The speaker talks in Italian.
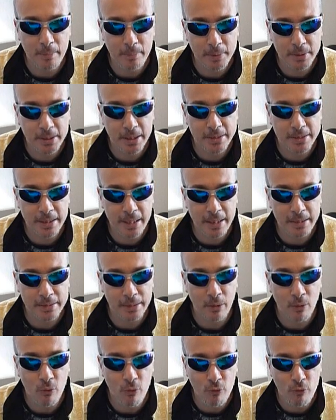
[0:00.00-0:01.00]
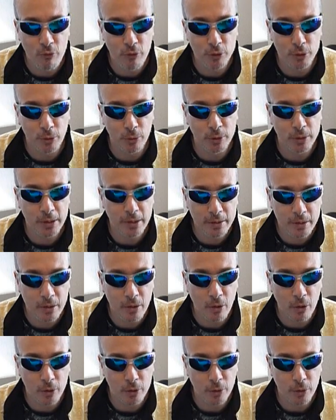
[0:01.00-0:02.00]
per creare un fronte di
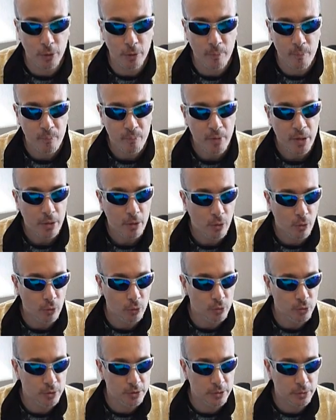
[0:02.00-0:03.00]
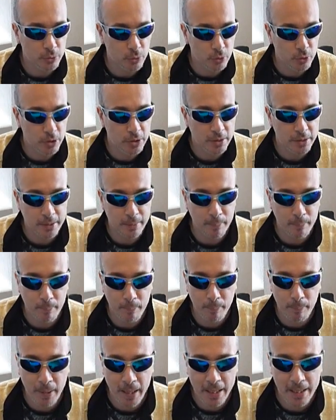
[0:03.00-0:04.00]
odio contro i russi. Si
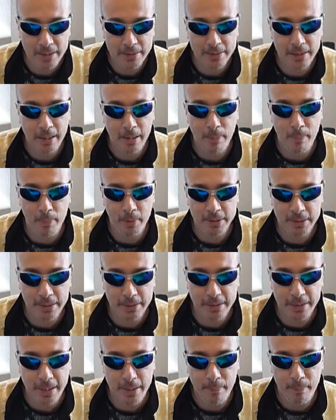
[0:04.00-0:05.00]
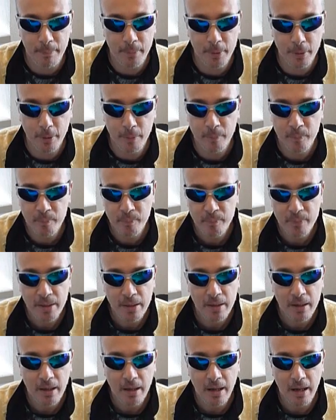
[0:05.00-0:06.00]
parla per esempio
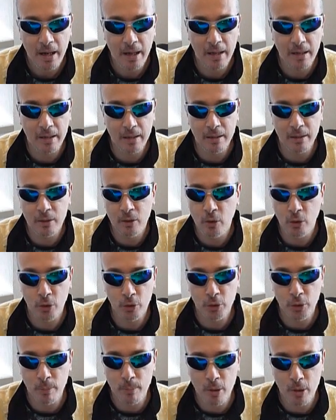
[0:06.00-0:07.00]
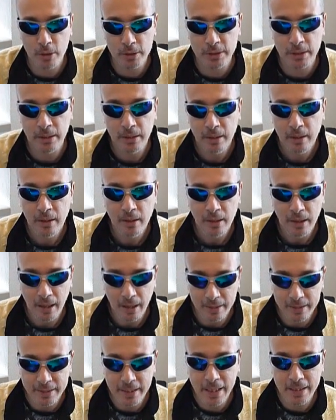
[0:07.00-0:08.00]
al Golodomor.
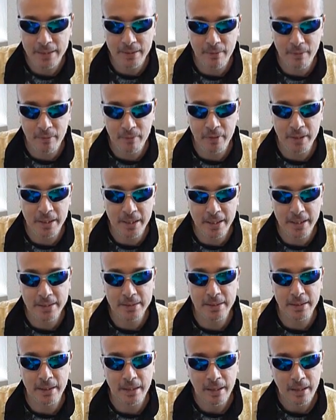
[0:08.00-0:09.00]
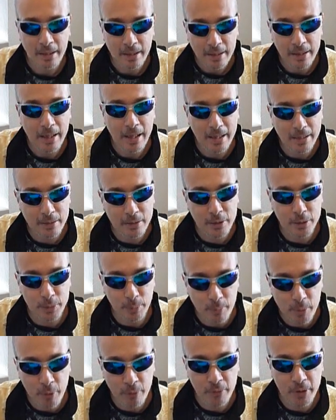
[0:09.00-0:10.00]
Andatevi a vedere l'altro
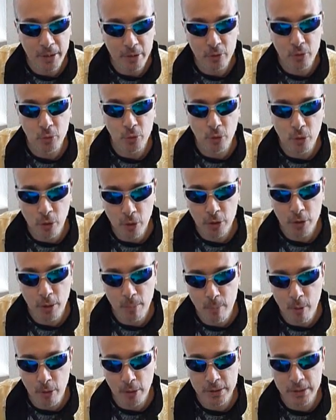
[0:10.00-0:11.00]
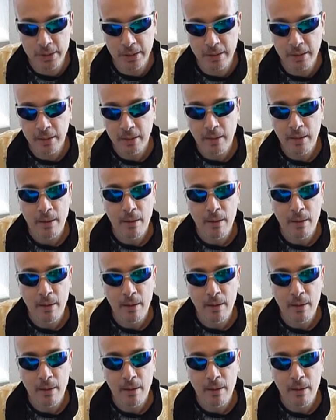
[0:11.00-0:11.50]
mio video sul Golodomor